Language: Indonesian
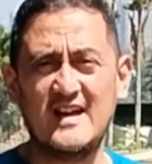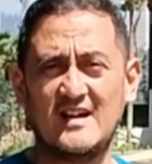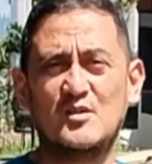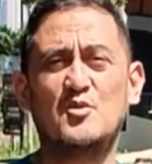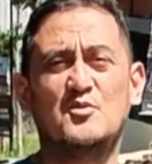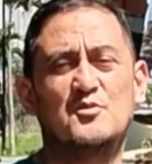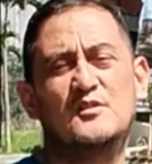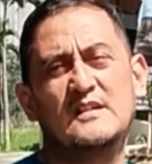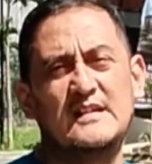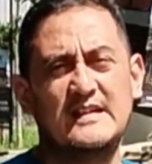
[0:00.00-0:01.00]

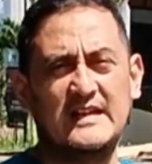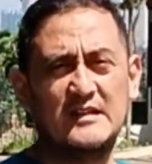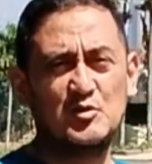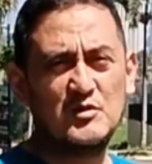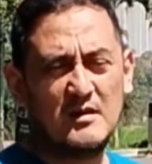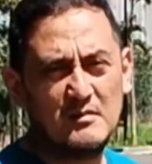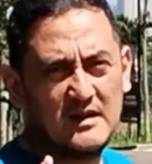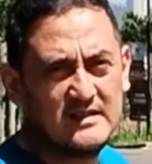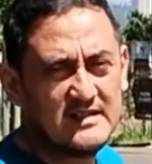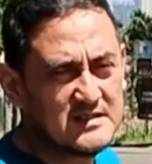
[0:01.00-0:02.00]
Dago. Itu
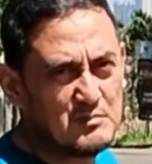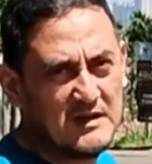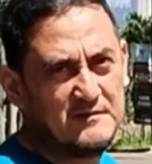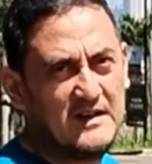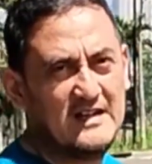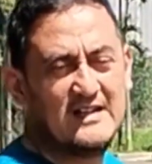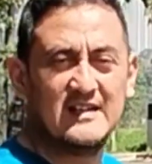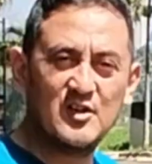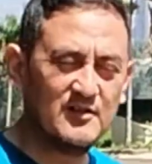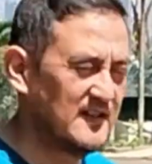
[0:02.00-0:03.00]
namanya Smart
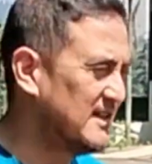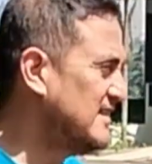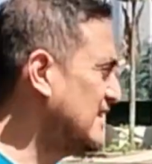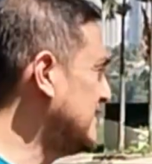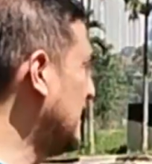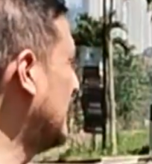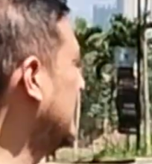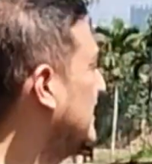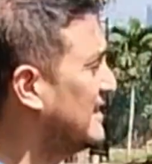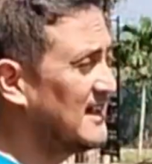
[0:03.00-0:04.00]
Valley. Yuk kita
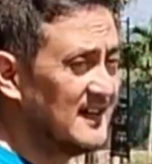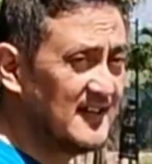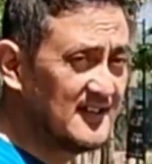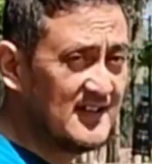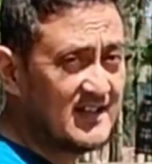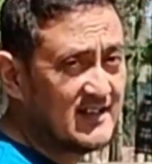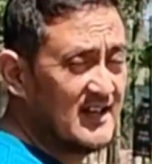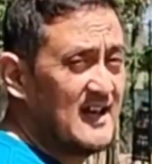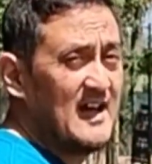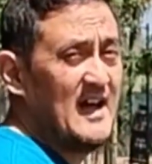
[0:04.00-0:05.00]
jalan-jalan, kita lihat-lihat
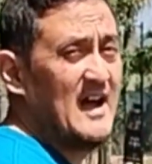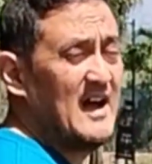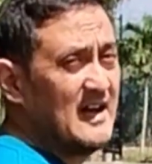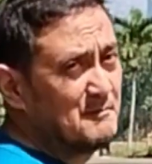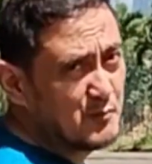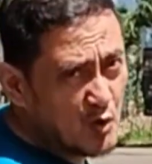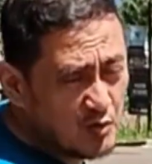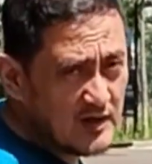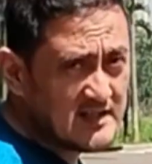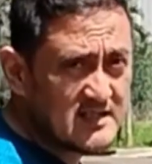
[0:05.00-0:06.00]

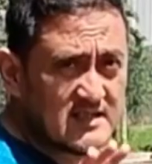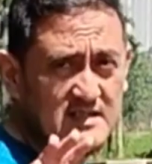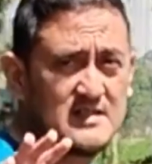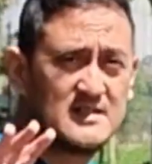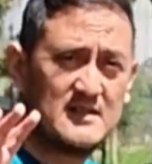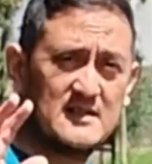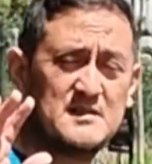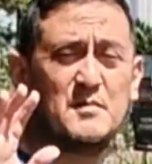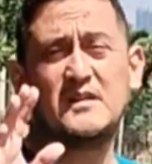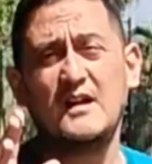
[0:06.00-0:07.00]
progres uh,
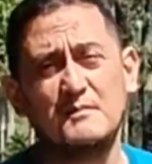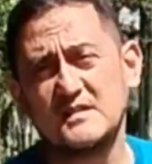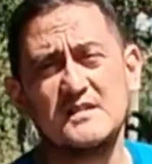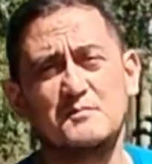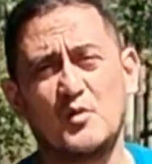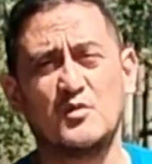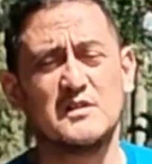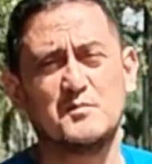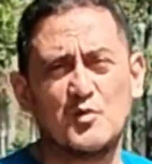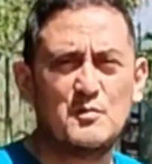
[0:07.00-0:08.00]
seperti apa sih
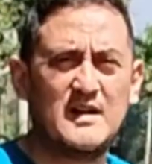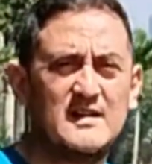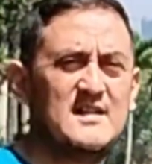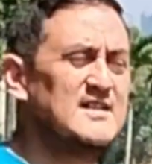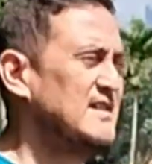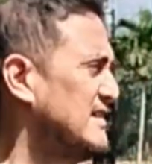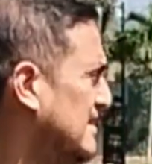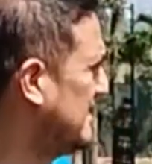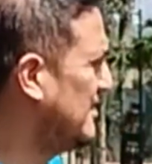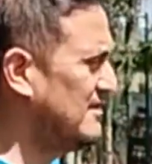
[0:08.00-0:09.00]
progres perumahan ini.
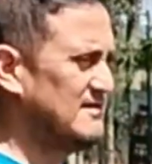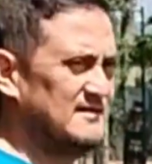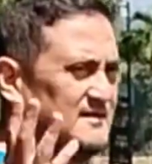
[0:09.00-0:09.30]
Yuk,